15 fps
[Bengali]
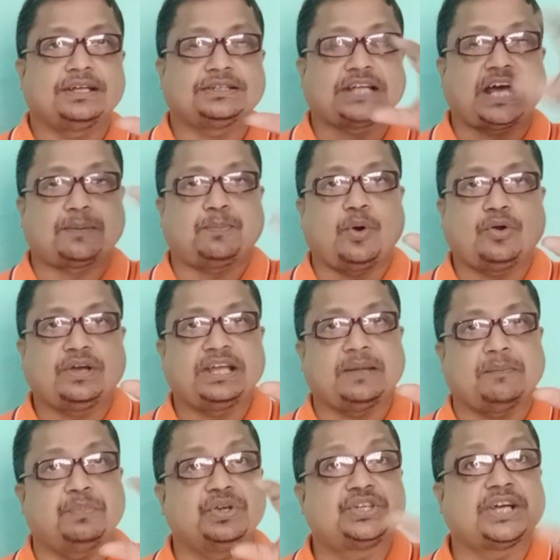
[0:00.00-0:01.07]
তার পক্ষে
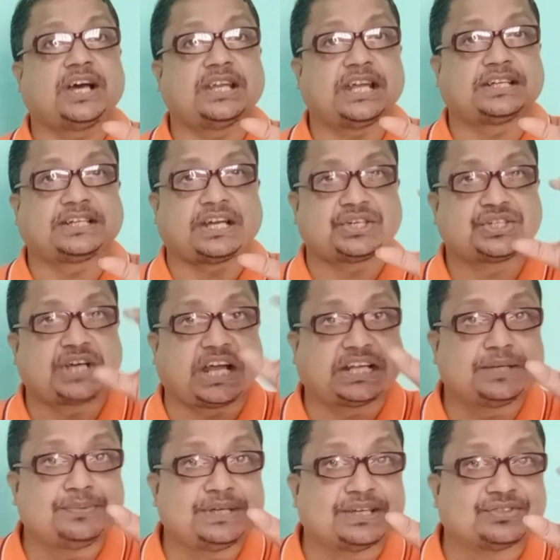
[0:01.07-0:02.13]
বিশাল একটা
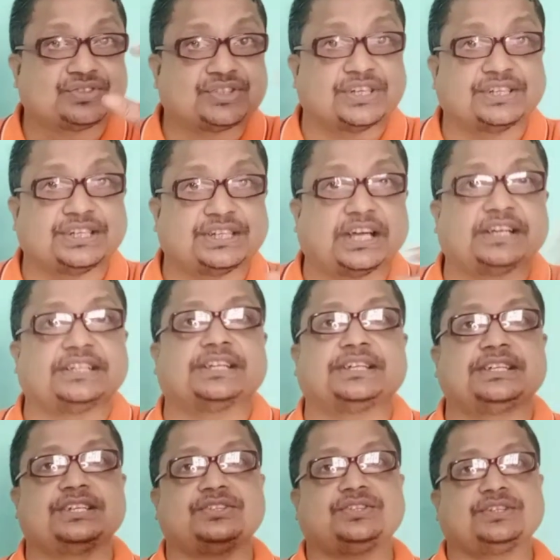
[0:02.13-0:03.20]
সাকিবিয়ান শ্রেণী দাঁড়িয়ে
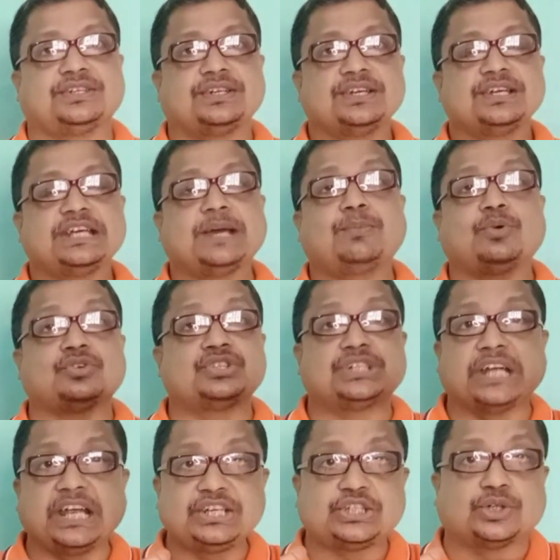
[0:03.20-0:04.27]
গিয়েছে এবং
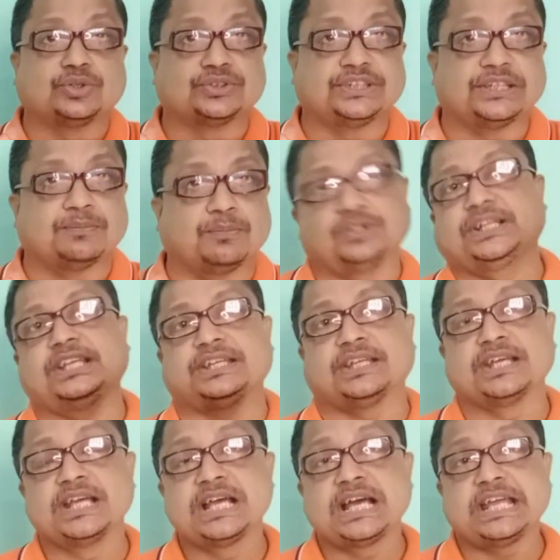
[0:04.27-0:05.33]
সেই শক্তির বলেই
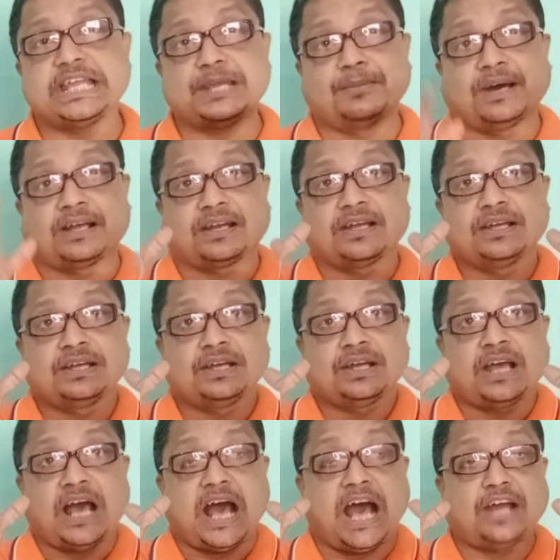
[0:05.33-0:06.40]
এবার
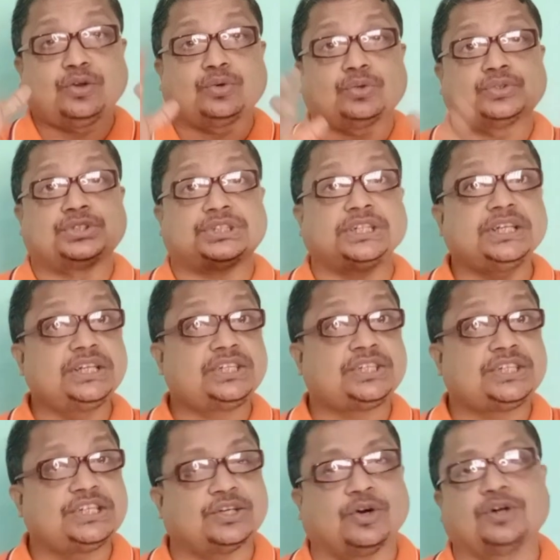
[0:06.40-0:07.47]
আরও
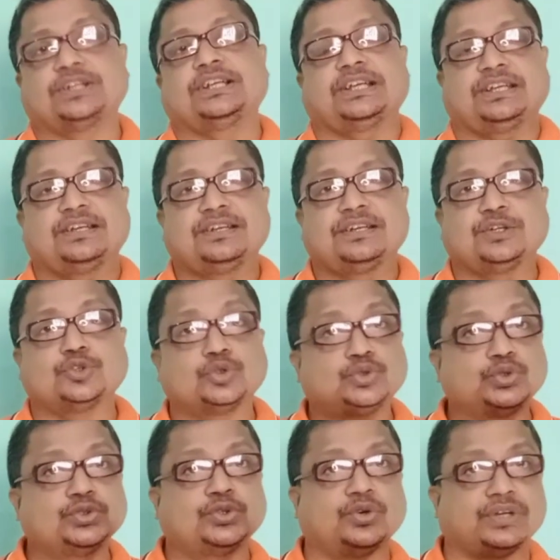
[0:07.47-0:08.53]
তিরিশটি হলে
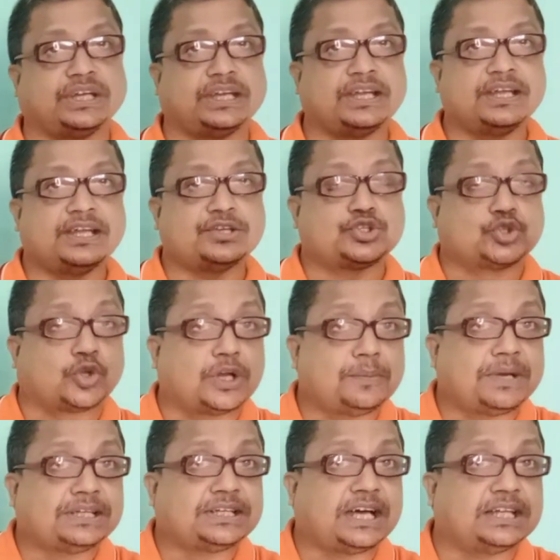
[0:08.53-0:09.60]
নতুন করে
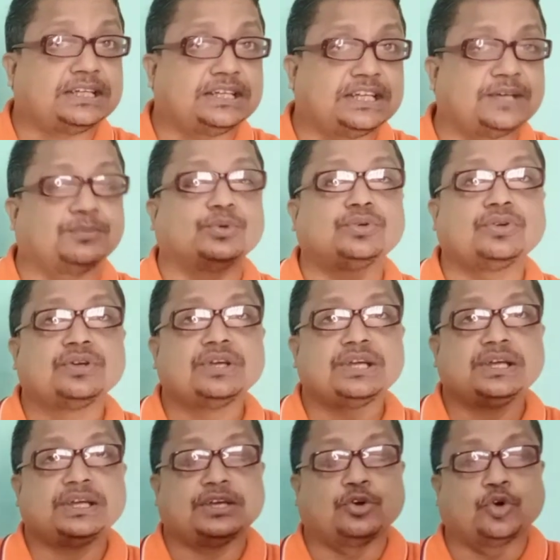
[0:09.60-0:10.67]
সোলেমান আলী লেবুর
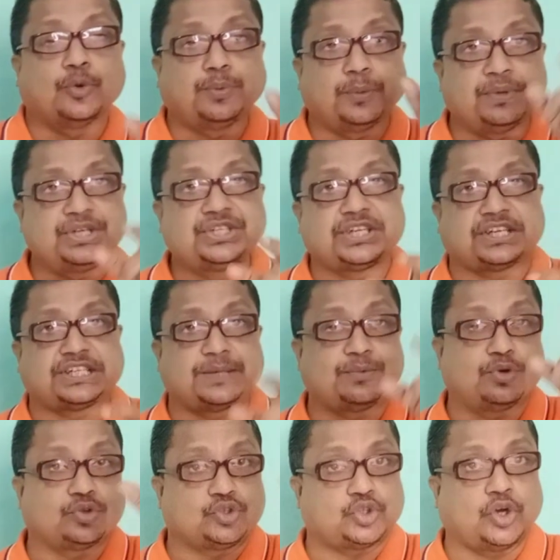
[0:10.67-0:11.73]
উপবিশ্বাস
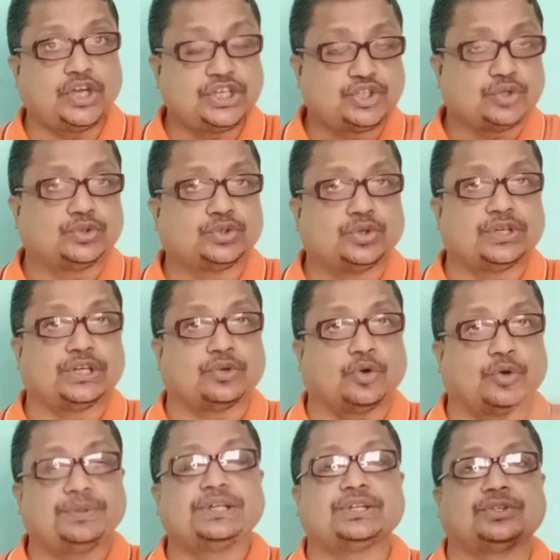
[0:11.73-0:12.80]
এবং জয় চৌধুরী
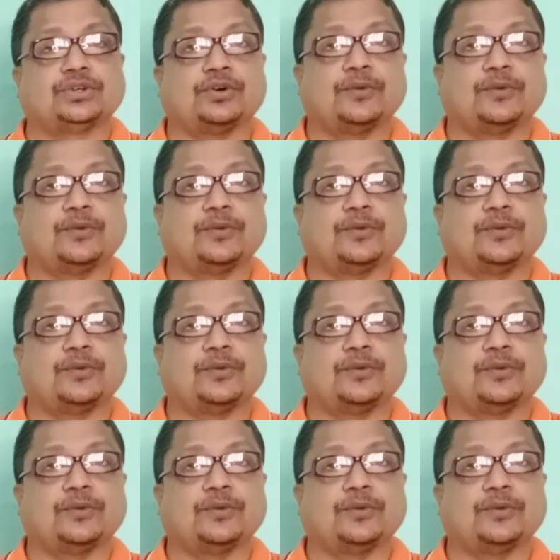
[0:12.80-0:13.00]
অভিনীত